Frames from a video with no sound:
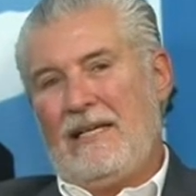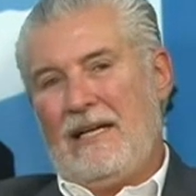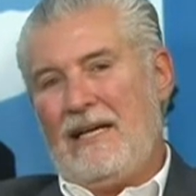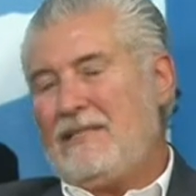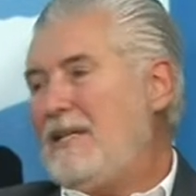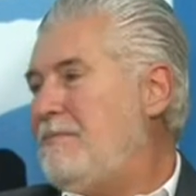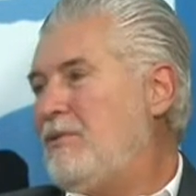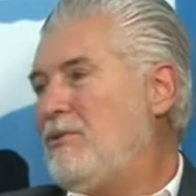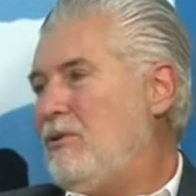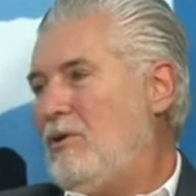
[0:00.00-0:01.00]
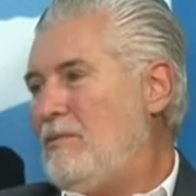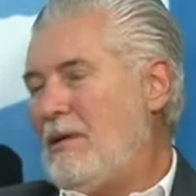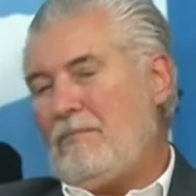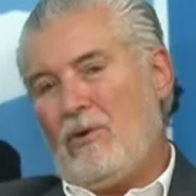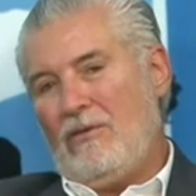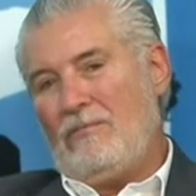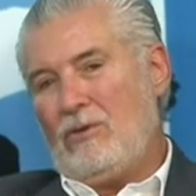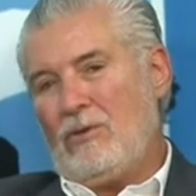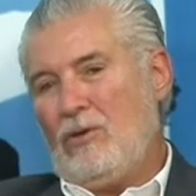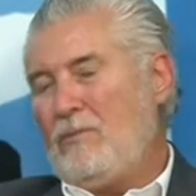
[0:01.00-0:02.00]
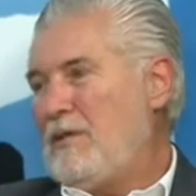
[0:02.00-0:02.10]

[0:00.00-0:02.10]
elas têm que pôr seu nome à prova e pôr seu nome à